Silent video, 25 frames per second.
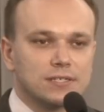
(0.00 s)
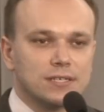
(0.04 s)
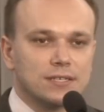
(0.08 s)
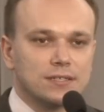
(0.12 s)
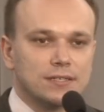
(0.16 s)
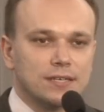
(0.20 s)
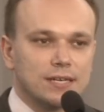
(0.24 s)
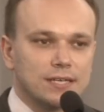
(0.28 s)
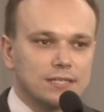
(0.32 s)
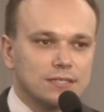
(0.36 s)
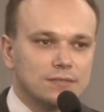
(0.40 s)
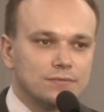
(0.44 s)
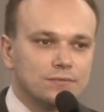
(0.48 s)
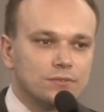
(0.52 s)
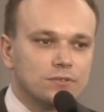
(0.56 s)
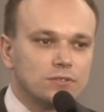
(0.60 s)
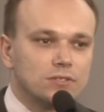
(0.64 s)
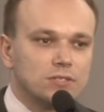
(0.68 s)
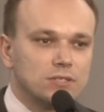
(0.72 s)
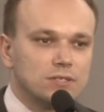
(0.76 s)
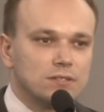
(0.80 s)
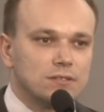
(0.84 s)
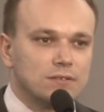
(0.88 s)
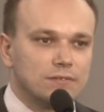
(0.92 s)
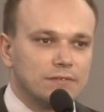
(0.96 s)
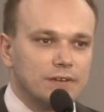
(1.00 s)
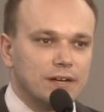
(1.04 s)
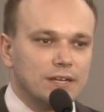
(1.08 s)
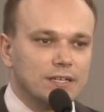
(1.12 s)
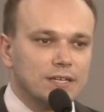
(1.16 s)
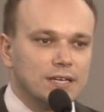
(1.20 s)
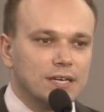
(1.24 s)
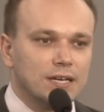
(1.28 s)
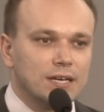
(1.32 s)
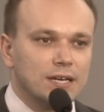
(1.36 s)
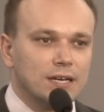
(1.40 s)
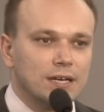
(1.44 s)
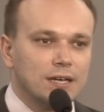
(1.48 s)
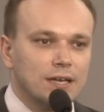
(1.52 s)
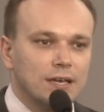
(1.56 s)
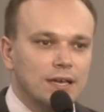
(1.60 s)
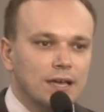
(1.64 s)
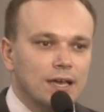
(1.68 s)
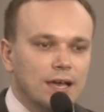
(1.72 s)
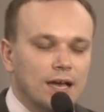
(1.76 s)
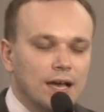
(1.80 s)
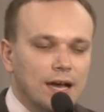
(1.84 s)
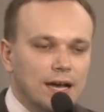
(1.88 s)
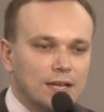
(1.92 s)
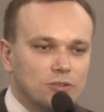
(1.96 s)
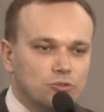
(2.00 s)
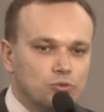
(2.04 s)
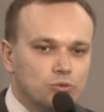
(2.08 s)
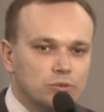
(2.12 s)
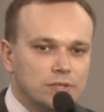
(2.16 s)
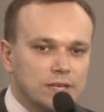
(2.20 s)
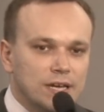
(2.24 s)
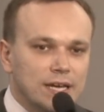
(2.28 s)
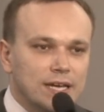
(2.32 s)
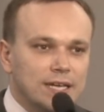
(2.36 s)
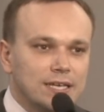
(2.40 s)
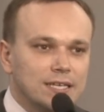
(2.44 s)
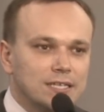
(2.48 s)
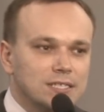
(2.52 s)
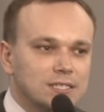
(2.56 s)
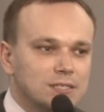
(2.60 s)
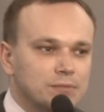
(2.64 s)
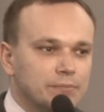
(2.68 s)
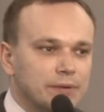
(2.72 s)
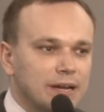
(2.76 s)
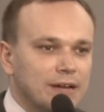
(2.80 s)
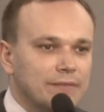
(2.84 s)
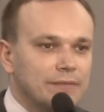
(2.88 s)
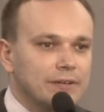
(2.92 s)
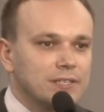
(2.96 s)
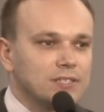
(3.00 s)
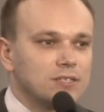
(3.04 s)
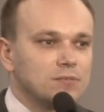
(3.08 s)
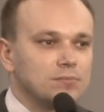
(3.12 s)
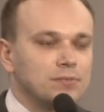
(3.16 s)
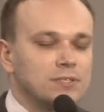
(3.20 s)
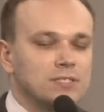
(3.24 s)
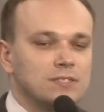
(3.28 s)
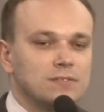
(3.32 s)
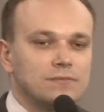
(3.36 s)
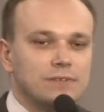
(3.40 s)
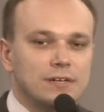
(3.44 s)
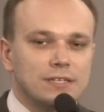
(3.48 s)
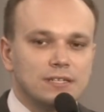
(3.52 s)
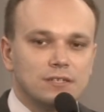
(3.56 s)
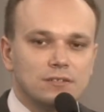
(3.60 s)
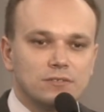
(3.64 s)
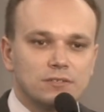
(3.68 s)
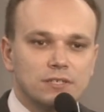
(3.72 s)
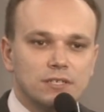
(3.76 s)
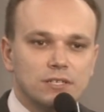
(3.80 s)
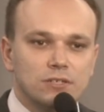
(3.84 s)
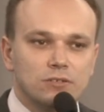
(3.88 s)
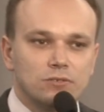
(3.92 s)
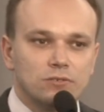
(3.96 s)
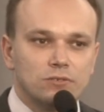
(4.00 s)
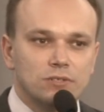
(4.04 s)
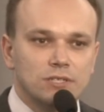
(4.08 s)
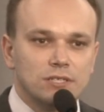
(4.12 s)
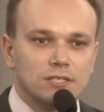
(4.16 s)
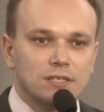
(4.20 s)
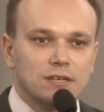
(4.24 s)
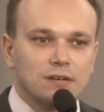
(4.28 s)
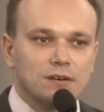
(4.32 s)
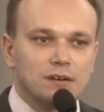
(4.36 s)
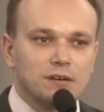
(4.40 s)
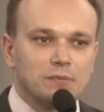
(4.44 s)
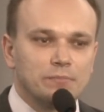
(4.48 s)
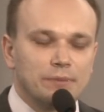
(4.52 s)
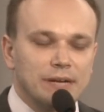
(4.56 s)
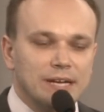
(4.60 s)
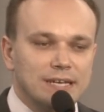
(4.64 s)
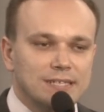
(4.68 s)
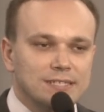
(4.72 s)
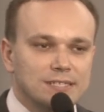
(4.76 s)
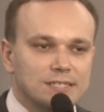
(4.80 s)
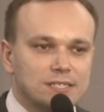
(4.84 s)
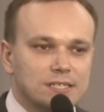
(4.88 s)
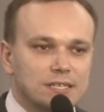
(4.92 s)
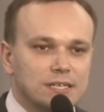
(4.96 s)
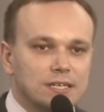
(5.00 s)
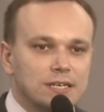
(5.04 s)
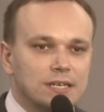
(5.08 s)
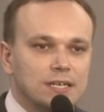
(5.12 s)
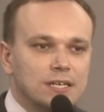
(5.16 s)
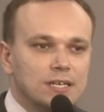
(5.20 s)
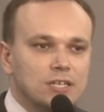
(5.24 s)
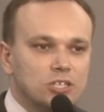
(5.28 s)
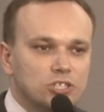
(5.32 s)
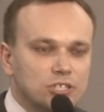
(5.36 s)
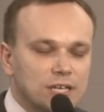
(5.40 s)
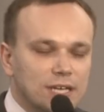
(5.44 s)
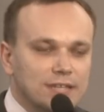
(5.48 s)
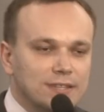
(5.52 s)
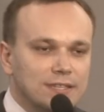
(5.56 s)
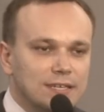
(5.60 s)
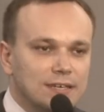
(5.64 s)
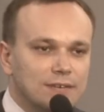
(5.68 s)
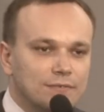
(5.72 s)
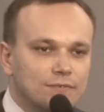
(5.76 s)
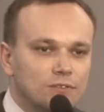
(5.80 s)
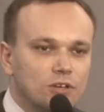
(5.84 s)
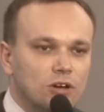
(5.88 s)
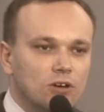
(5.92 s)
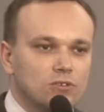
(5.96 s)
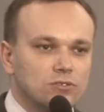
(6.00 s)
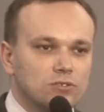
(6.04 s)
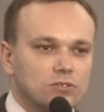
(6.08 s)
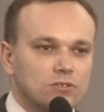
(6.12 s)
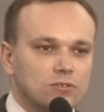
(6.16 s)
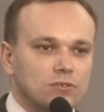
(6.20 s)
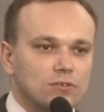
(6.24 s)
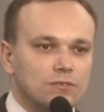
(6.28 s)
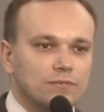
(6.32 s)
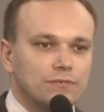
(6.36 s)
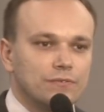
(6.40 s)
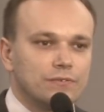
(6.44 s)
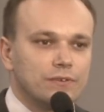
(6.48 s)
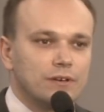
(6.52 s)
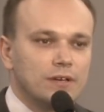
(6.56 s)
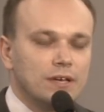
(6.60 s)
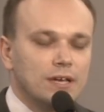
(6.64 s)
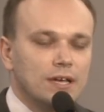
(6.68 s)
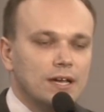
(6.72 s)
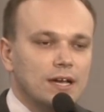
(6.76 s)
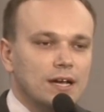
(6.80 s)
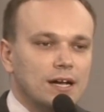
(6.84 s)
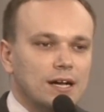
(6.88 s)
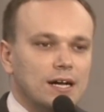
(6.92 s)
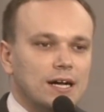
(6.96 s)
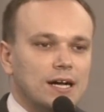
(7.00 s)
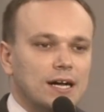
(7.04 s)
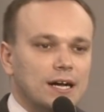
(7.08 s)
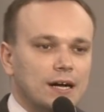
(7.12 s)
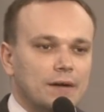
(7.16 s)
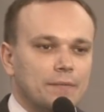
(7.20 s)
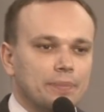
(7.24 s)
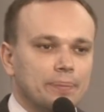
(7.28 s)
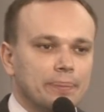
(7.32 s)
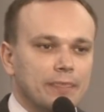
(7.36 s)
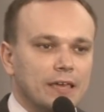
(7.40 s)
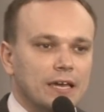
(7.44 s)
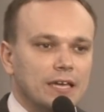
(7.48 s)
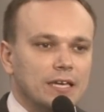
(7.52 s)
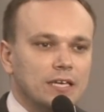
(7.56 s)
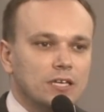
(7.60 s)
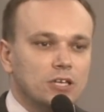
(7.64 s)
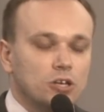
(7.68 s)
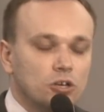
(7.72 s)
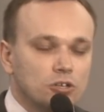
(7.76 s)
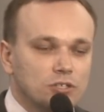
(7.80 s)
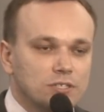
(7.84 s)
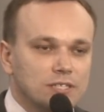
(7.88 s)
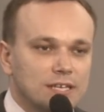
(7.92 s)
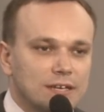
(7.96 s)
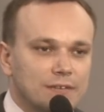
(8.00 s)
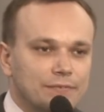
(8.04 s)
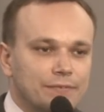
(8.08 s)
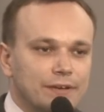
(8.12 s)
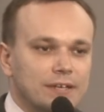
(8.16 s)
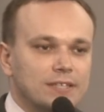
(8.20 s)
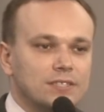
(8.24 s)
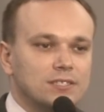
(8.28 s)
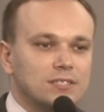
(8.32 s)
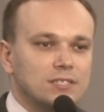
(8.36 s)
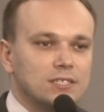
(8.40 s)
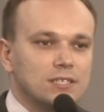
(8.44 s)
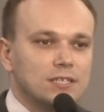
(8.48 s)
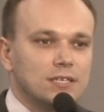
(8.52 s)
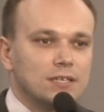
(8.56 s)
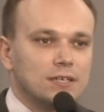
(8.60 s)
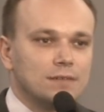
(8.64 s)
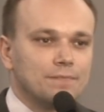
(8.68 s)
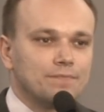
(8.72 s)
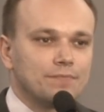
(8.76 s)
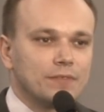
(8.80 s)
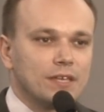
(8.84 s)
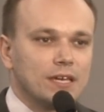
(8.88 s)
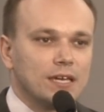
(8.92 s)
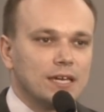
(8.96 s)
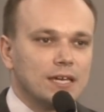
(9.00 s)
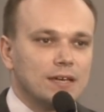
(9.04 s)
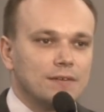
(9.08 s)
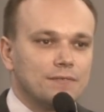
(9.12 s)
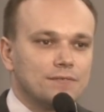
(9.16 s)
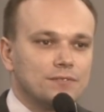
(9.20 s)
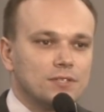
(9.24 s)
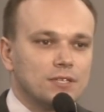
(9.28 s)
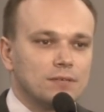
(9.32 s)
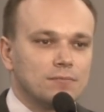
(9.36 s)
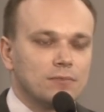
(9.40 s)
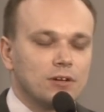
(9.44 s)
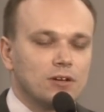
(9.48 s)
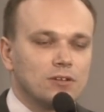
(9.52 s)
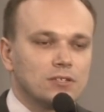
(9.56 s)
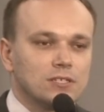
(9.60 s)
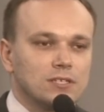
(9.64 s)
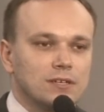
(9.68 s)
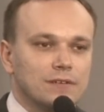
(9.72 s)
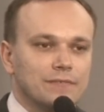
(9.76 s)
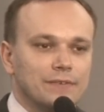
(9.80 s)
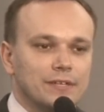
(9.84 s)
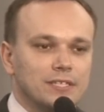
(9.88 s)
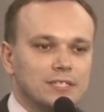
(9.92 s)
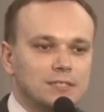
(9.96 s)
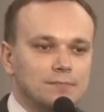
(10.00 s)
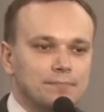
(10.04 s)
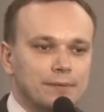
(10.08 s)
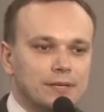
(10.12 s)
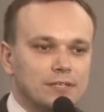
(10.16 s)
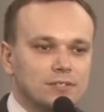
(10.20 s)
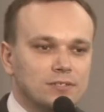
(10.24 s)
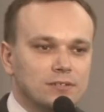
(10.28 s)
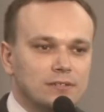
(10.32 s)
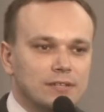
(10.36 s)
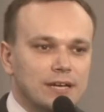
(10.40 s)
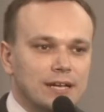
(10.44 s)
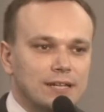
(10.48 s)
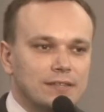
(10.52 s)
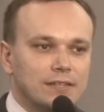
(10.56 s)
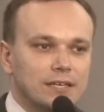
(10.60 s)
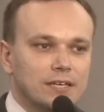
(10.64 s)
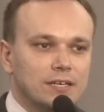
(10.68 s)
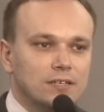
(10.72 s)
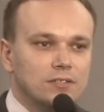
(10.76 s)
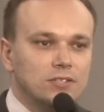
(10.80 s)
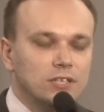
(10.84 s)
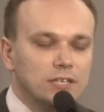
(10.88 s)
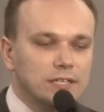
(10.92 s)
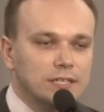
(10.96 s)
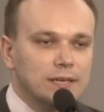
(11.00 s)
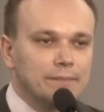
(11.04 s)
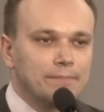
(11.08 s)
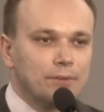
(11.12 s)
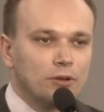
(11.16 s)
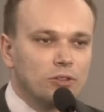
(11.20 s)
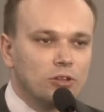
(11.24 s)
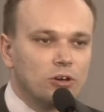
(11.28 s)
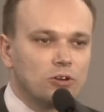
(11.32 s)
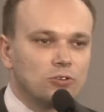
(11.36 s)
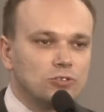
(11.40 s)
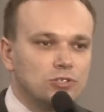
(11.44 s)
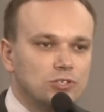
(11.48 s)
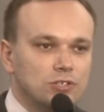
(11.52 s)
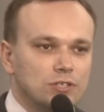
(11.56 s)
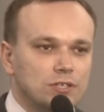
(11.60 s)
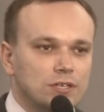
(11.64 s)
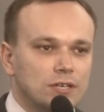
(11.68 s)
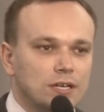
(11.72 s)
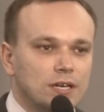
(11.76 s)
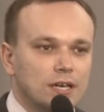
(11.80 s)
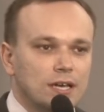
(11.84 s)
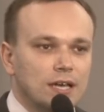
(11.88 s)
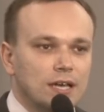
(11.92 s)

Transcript: standardy funkcjonowania, a tutaj sprawa jest opisywana od kilku dni na prasy. Żadnych wniosków mm, i konsekwencji, mm, w tym konsekwencji personalnych regionalnych nikt nie ponosi,